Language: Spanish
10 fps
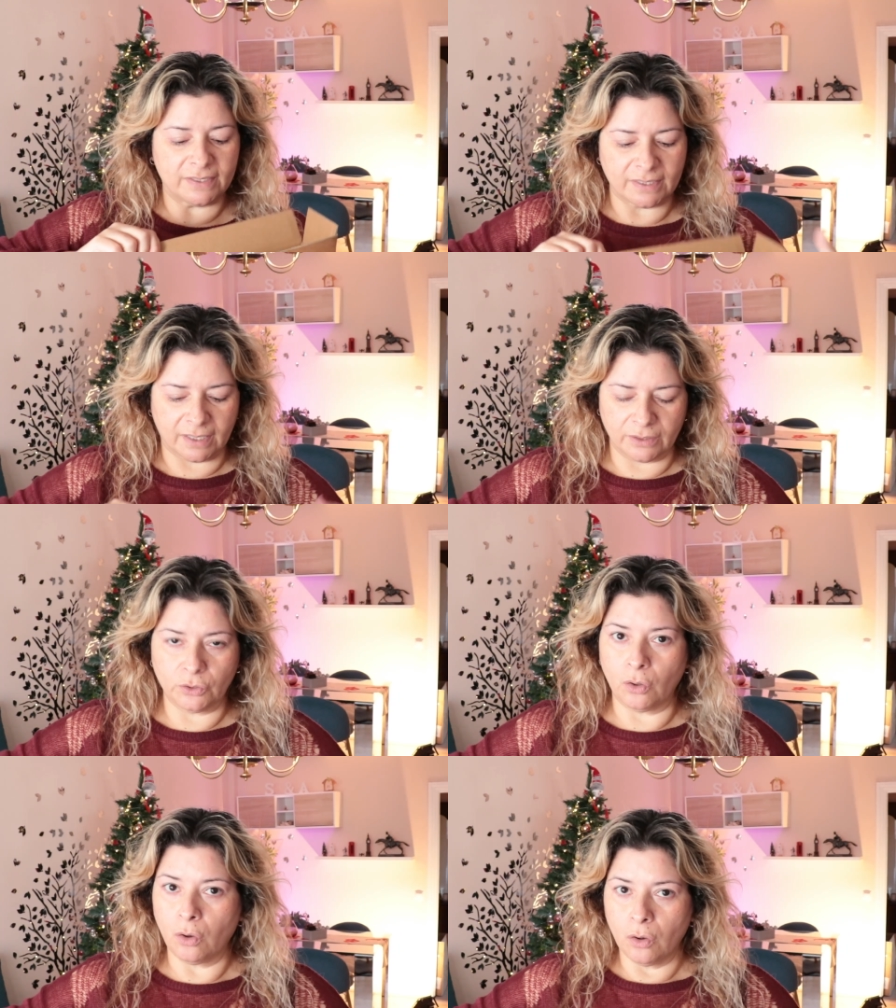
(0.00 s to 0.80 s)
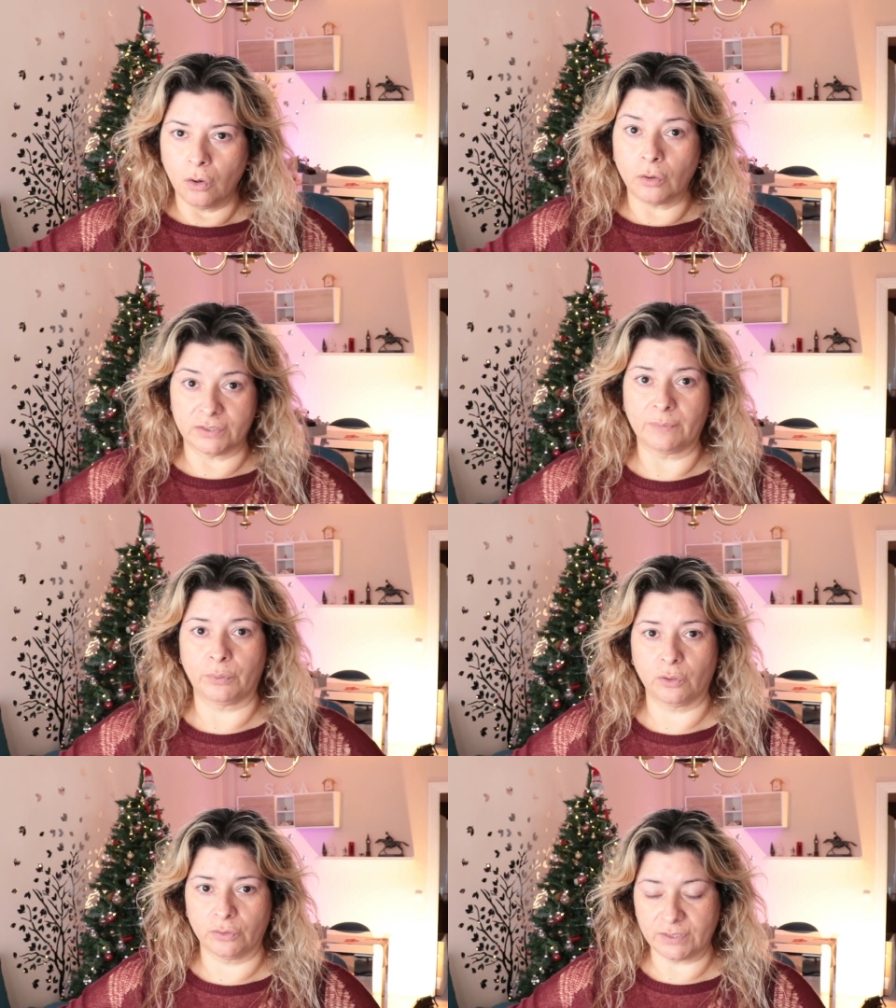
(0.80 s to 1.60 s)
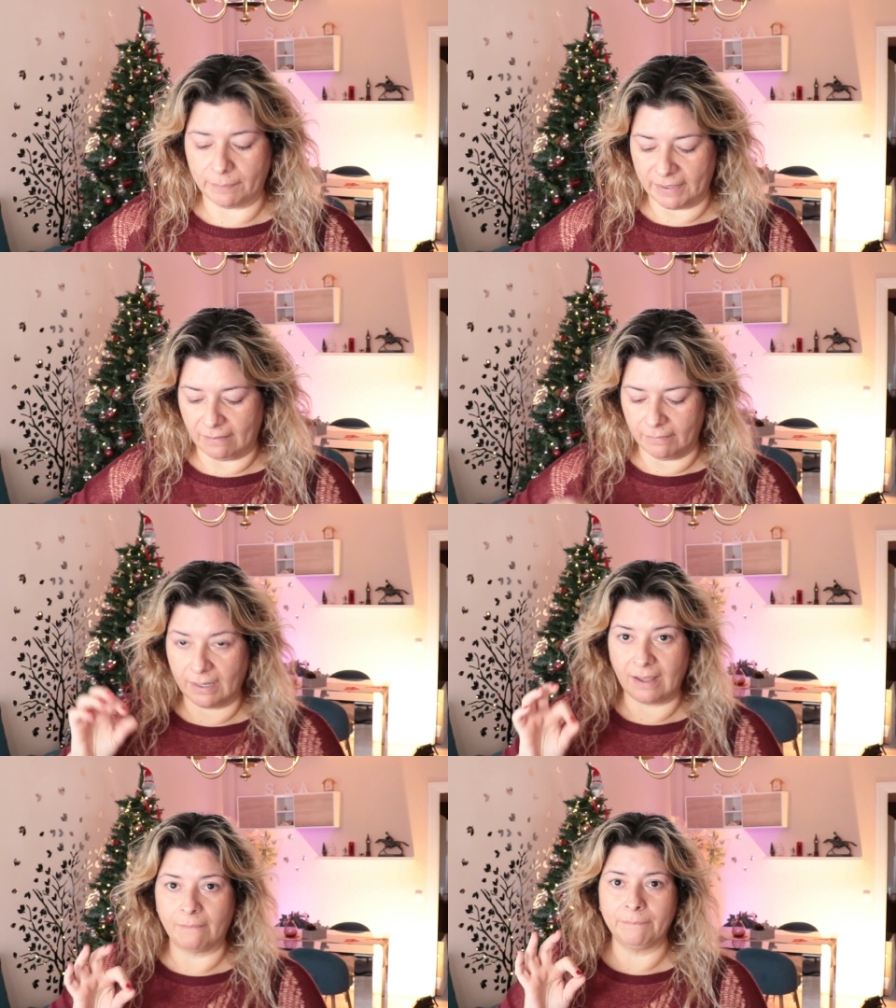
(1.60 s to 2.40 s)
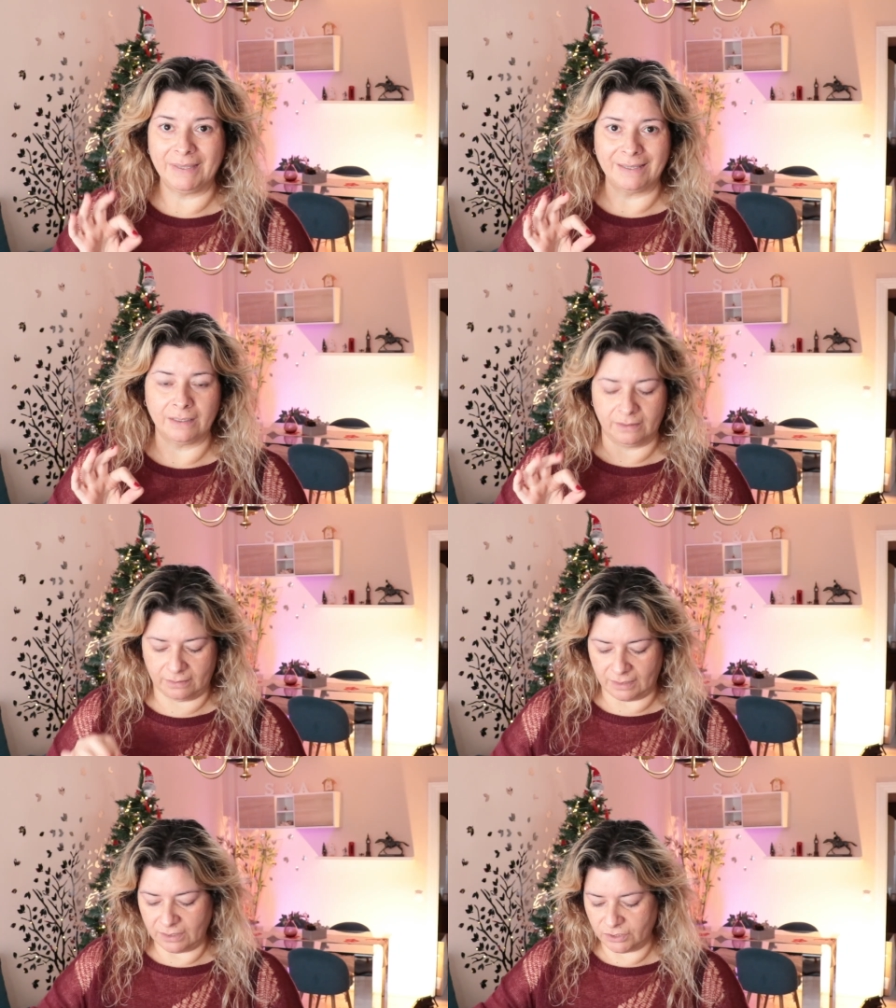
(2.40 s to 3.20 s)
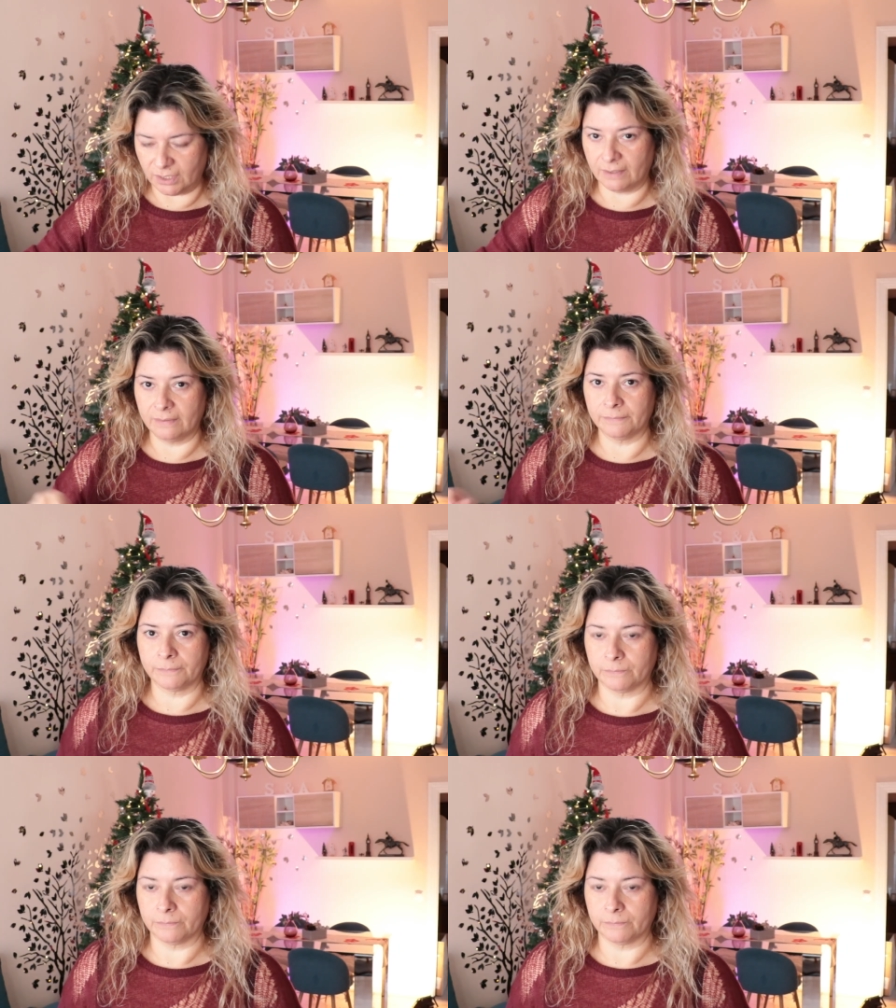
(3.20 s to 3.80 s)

a ir sacando cosa por cosa para verla bien en detalle.